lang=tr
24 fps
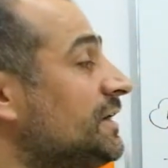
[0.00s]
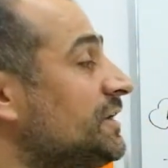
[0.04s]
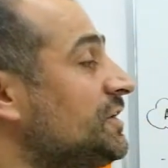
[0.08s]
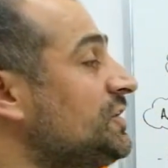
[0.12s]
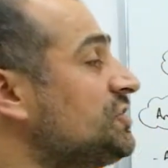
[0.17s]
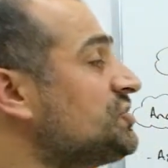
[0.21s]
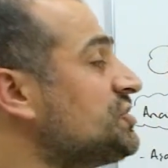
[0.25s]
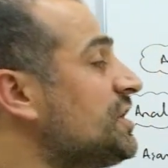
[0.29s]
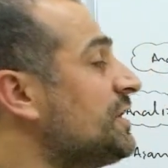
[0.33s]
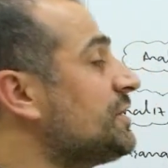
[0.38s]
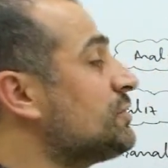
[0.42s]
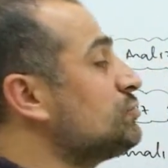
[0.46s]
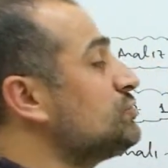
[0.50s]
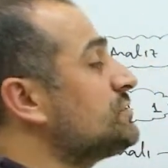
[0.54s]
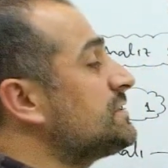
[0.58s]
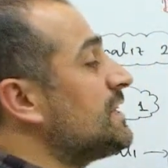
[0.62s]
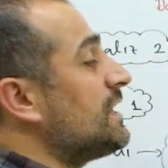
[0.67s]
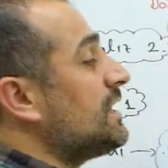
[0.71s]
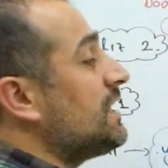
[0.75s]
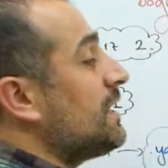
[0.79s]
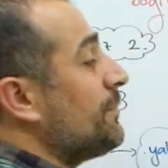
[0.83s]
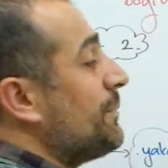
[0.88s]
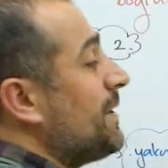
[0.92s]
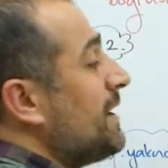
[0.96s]
içerik
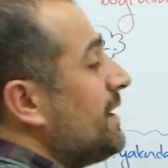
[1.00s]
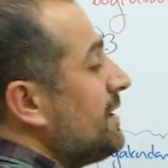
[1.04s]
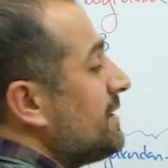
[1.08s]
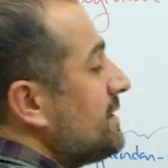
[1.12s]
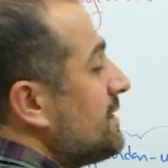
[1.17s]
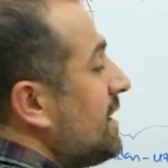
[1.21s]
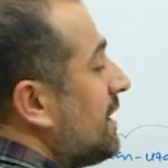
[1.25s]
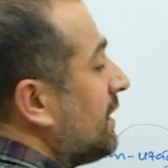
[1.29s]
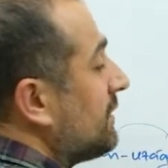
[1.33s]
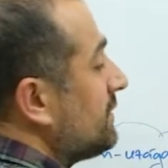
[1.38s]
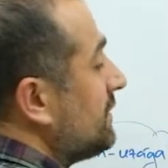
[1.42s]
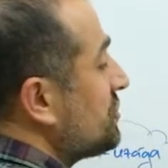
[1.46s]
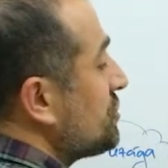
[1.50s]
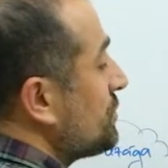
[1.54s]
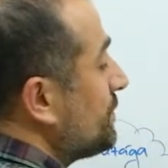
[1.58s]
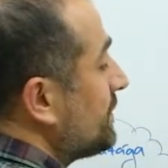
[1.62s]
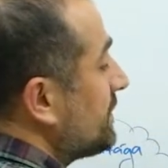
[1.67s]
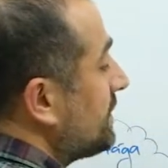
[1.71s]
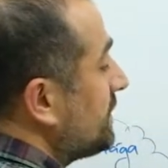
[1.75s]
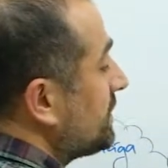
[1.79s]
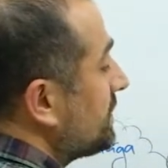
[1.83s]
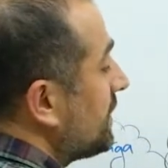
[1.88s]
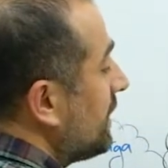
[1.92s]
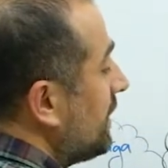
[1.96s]
düzenleme
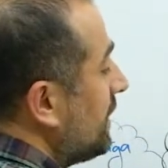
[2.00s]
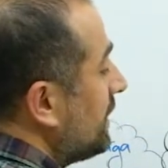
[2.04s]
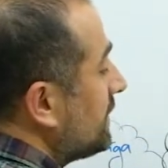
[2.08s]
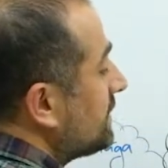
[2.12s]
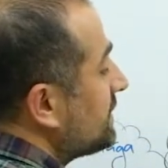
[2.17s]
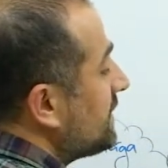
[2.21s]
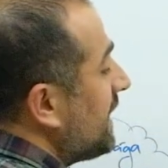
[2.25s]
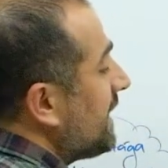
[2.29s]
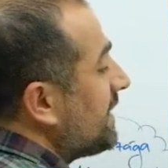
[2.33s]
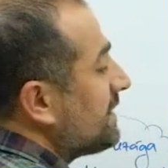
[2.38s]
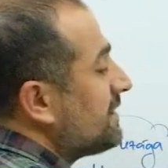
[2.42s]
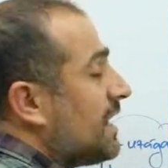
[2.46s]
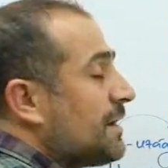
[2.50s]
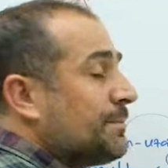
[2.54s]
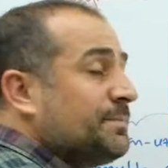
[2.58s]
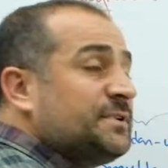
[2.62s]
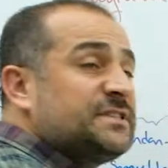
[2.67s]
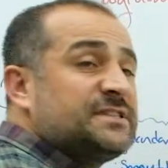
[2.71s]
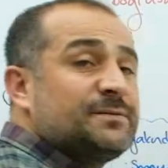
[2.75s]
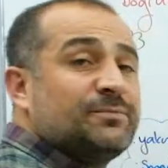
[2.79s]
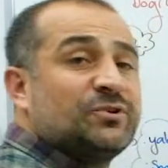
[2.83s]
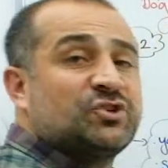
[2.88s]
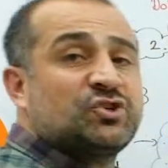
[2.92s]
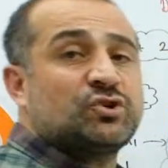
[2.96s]
yaklaşımıdır. Tekrar
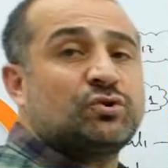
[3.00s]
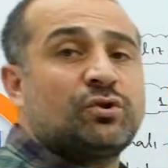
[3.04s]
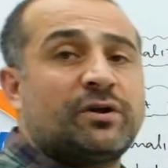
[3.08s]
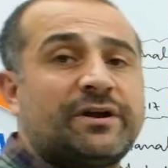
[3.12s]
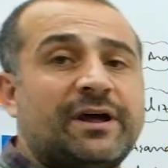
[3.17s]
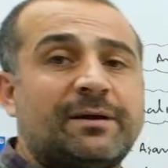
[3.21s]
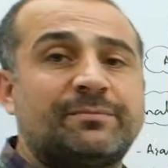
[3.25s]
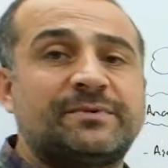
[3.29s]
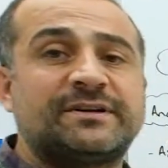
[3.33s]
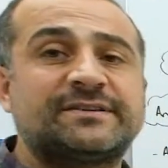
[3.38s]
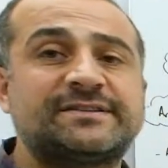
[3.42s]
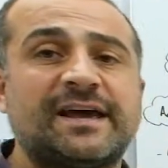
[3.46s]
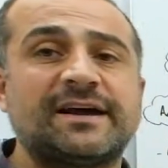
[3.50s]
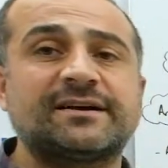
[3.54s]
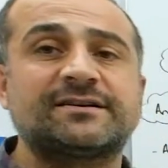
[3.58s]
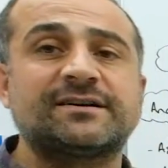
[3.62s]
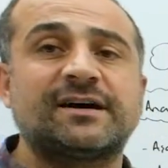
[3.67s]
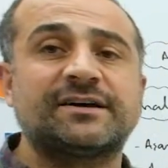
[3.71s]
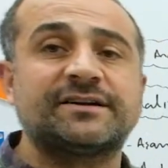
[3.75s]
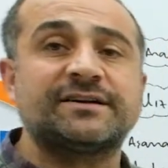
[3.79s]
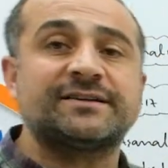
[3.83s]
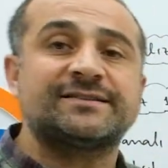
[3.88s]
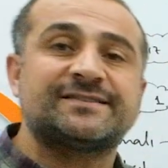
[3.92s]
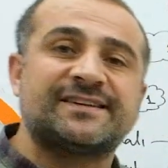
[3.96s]
bizim için önemli.
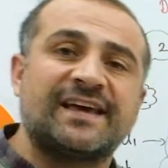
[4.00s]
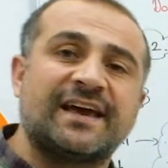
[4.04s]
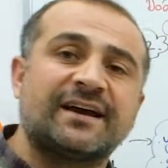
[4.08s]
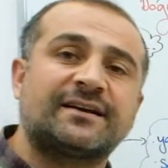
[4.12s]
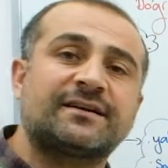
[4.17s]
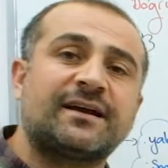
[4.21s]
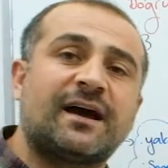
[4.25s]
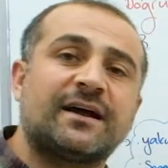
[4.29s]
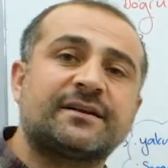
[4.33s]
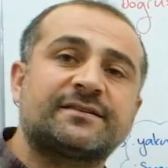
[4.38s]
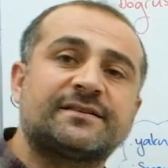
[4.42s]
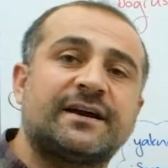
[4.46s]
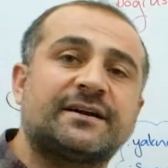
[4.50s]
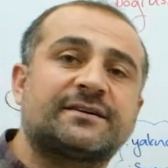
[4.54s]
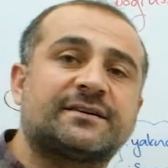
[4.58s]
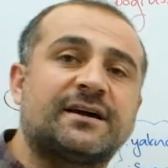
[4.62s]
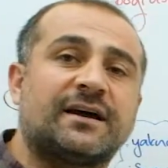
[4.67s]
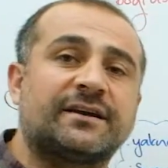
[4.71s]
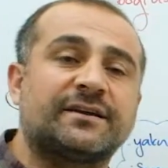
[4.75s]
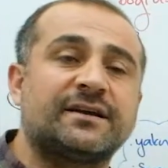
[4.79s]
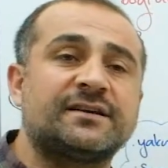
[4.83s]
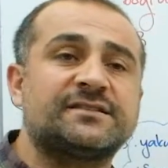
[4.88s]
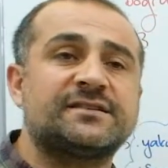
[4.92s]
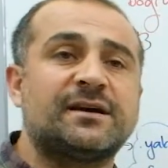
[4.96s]
Tekrarı tekrar
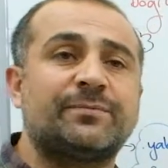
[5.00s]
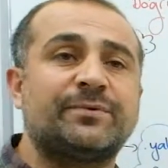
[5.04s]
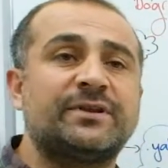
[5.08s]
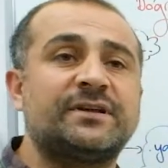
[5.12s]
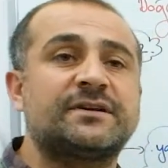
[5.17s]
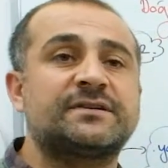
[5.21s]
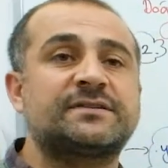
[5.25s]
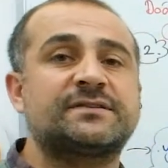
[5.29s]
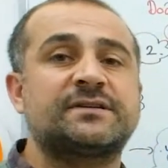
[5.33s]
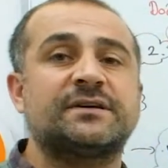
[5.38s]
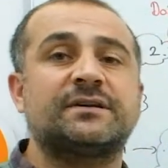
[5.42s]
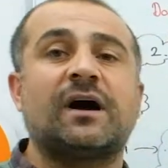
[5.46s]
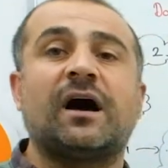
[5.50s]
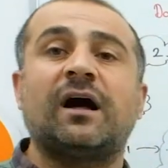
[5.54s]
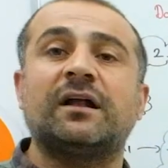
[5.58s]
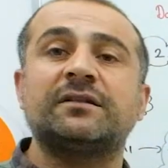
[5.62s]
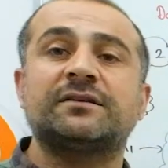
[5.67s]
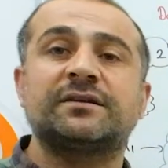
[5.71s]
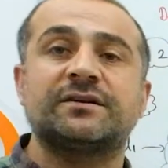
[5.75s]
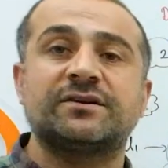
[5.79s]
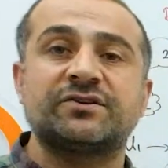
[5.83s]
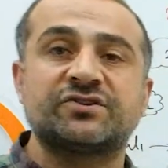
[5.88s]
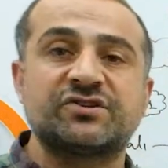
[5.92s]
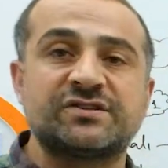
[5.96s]
tekrar yazabilirsin,
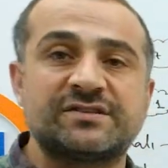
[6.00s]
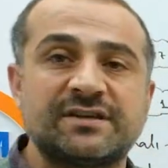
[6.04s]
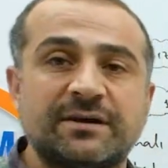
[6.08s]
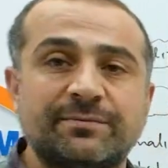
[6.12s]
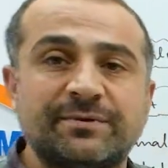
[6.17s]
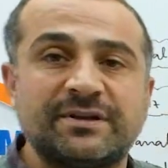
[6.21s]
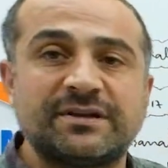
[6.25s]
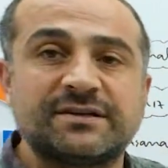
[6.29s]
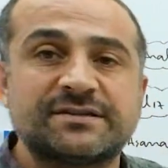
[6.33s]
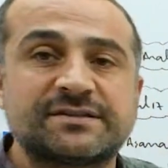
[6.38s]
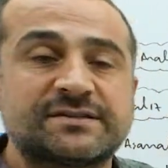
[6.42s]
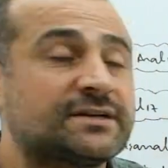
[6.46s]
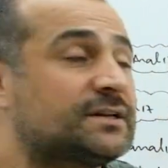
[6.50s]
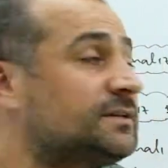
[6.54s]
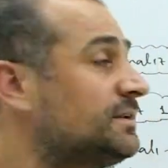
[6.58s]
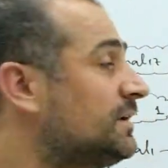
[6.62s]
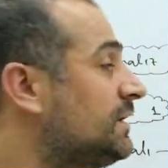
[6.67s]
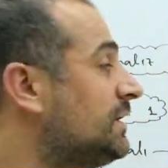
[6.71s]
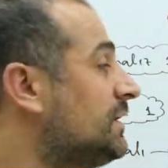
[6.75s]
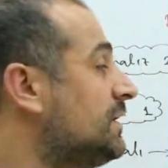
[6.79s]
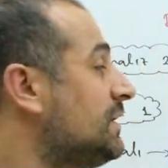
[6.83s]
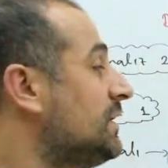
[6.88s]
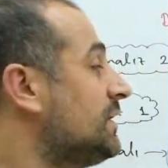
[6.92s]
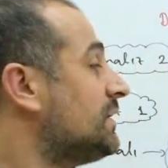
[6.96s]
altını çizebilirsin,
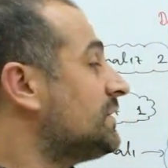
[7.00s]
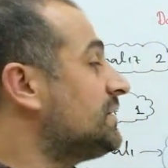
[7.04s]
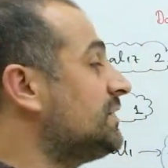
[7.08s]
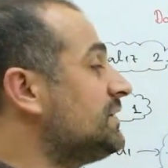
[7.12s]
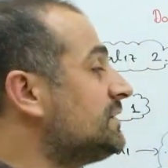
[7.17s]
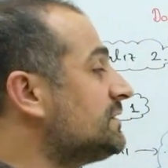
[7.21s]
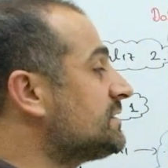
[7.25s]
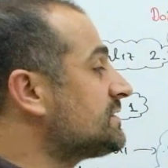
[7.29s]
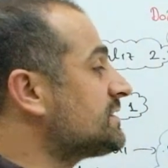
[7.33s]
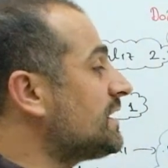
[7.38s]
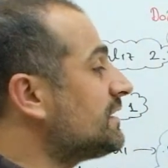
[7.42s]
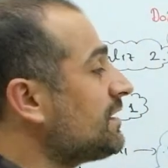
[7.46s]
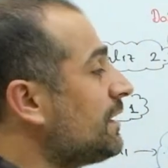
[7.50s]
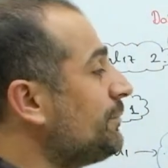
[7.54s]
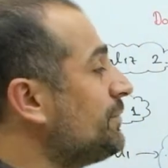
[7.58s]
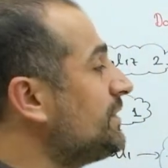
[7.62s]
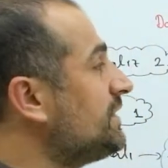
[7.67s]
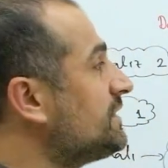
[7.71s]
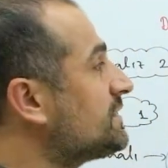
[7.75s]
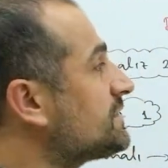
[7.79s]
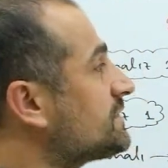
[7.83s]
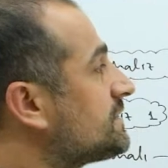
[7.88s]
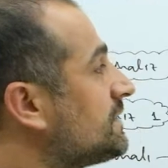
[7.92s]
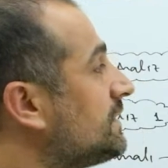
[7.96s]
yıldız
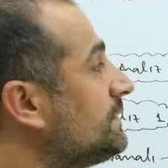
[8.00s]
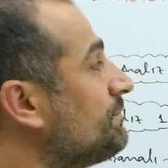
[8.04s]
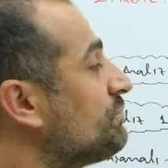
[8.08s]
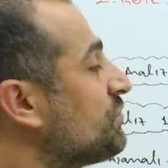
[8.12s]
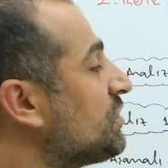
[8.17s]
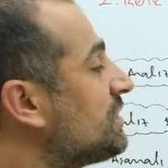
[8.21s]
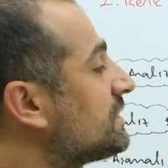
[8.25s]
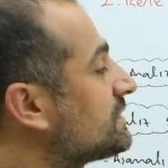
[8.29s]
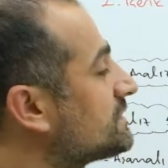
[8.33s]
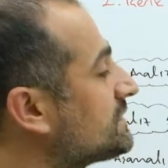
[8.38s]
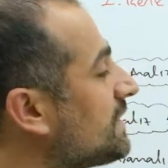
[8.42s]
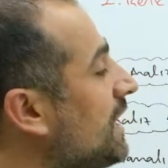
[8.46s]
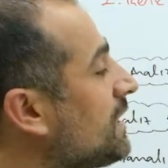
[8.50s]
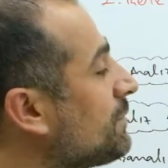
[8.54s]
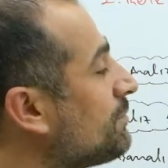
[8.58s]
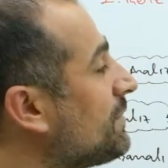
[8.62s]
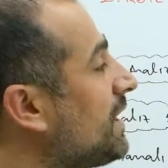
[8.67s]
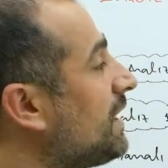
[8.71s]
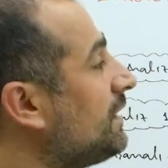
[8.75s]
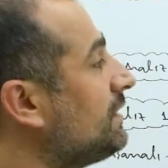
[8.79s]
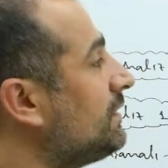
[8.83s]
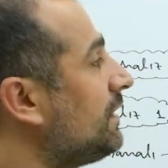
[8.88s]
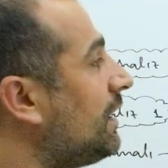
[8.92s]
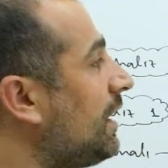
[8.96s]
atabilirsin.
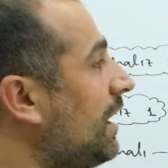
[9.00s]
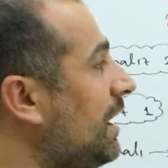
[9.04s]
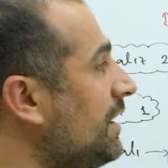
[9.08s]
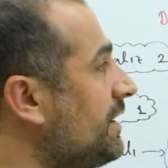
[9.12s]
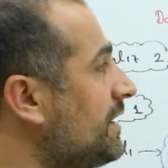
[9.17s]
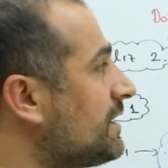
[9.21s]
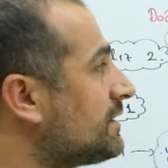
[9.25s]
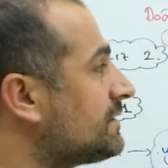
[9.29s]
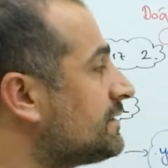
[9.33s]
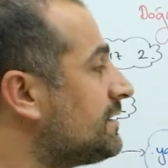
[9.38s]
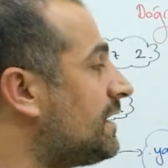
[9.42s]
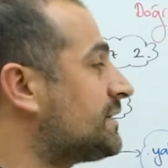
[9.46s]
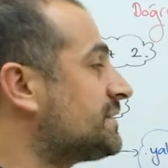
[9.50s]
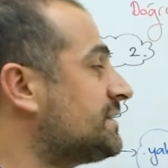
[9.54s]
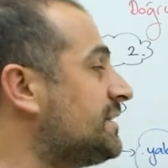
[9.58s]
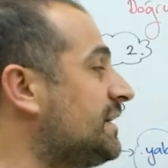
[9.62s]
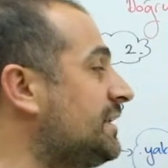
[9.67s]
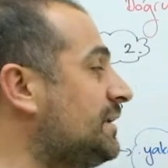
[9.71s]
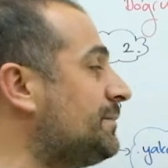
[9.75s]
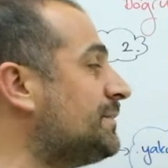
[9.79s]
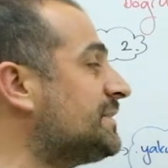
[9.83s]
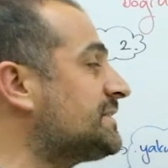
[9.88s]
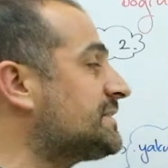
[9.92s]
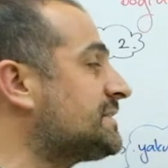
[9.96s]
Sarmal anahtar
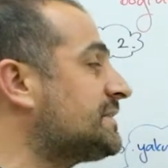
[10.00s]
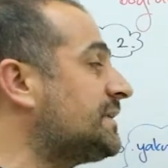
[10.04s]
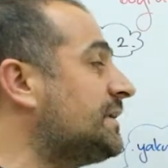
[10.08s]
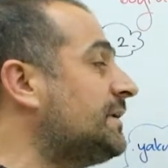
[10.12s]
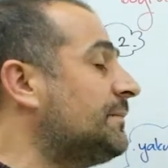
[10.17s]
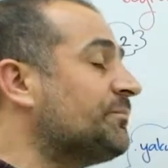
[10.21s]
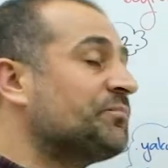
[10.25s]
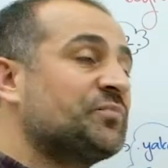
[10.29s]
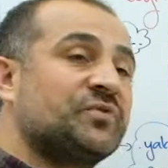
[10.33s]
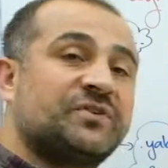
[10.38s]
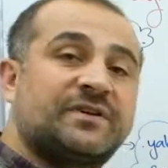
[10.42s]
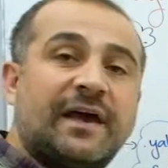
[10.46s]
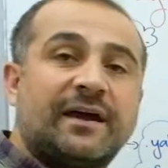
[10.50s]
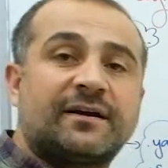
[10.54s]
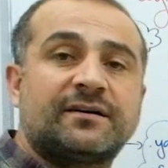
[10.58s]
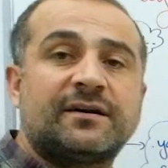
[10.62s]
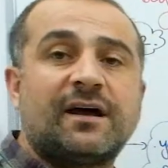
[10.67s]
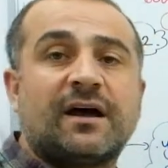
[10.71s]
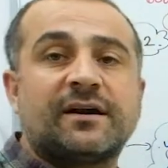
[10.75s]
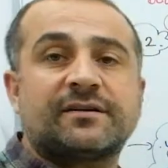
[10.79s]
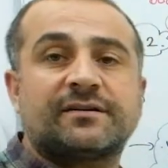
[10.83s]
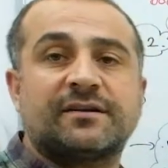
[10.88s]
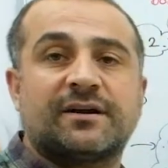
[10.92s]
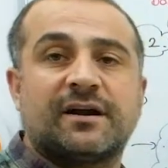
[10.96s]
kelimesi
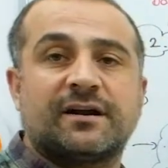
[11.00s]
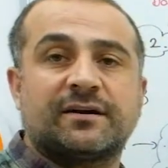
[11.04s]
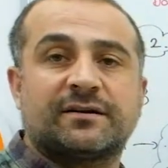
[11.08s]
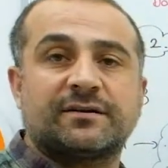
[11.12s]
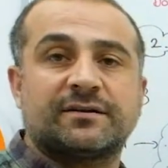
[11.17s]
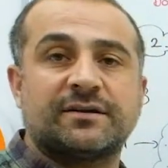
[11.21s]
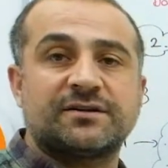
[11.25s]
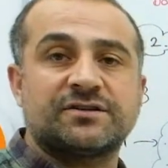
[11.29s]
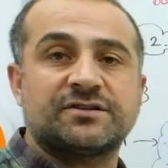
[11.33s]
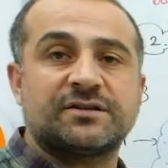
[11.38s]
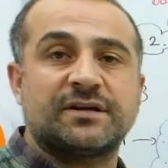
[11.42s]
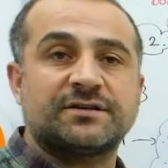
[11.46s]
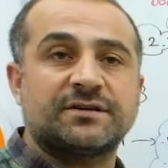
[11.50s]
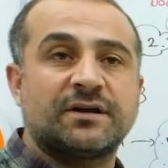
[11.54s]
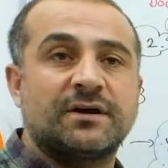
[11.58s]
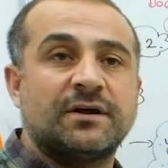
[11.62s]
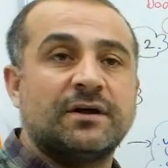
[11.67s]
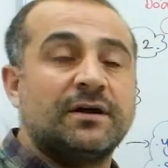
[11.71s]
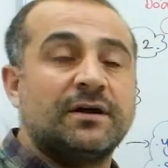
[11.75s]
tekrardır arkadaşlar.